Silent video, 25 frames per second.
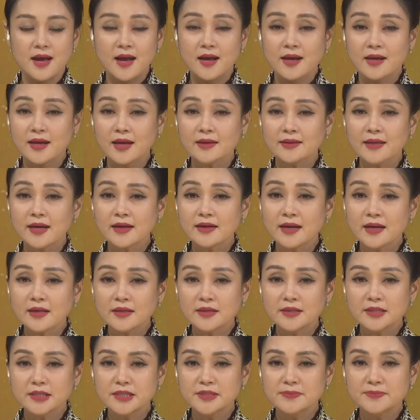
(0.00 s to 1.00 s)
Cá thác lát
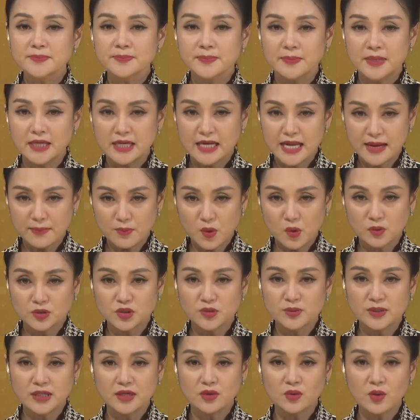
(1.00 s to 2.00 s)
cườm là một
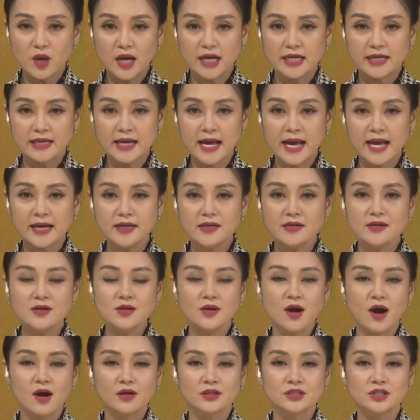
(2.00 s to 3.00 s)
trong những loại cá nước
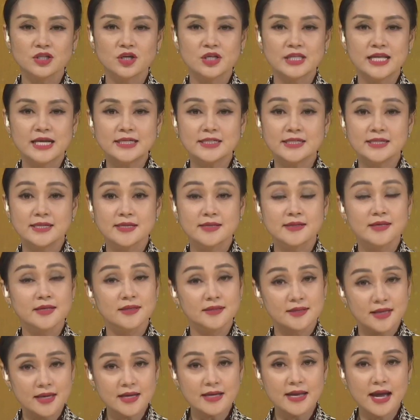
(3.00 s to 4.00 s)
ngọt cho giá trị
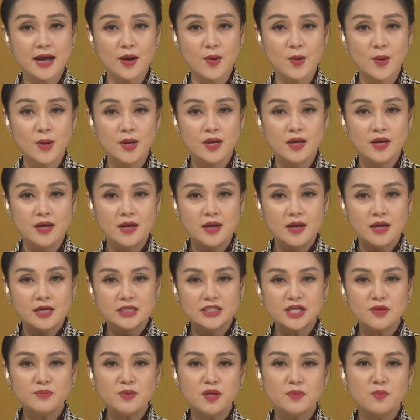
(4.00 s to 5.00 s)
kinh tế cao.
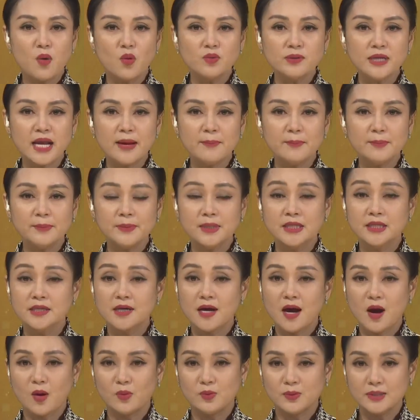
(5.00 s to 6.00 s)
Sau 14 năm vừa
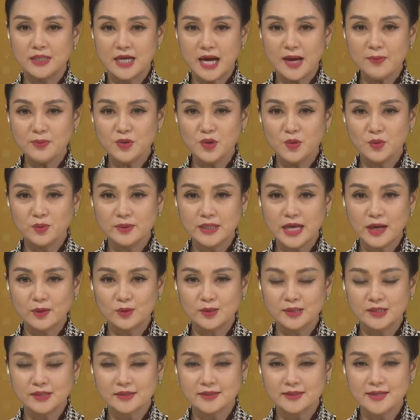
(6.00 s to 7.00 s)
học vừa áp dụng vào
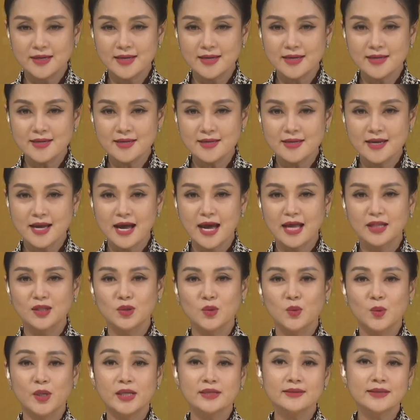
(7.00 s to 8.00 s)
thực tế, anh
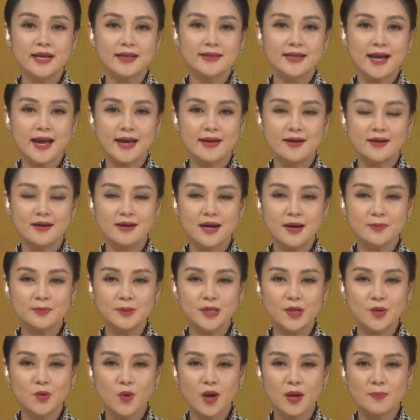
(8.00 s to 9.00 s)
Nguyễn Thanh Hải ở ấp
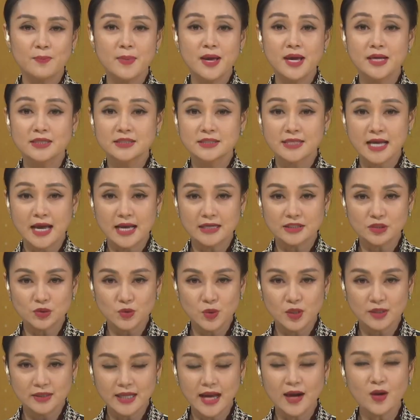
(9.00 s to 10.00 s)
Thế Hòa B, xã
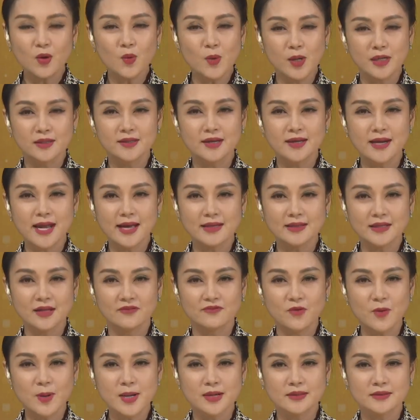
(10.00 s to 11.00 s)
Xuân Thắng, huyện Thới Lai, thành
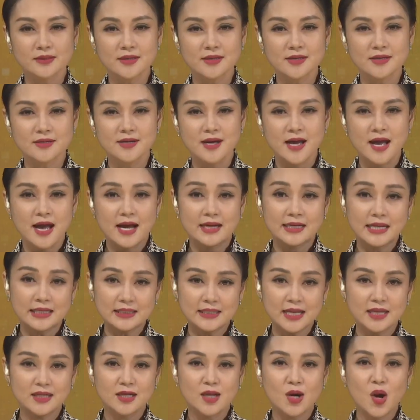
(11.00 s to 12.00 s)
phố Cần Thơ đã
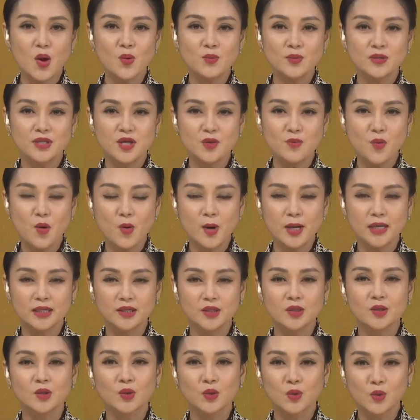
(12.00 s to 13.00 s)
thành công với mô hình
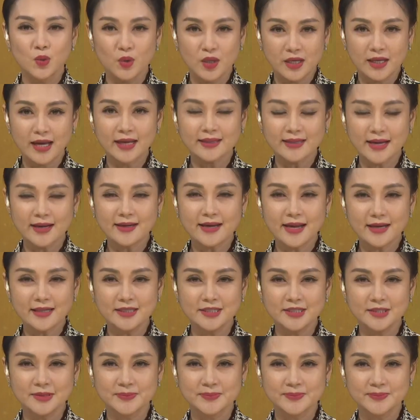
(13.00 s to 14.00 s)
nuôi cá thác lát
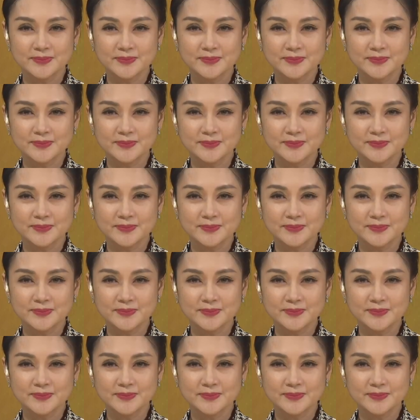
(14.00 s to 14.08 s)
cườm.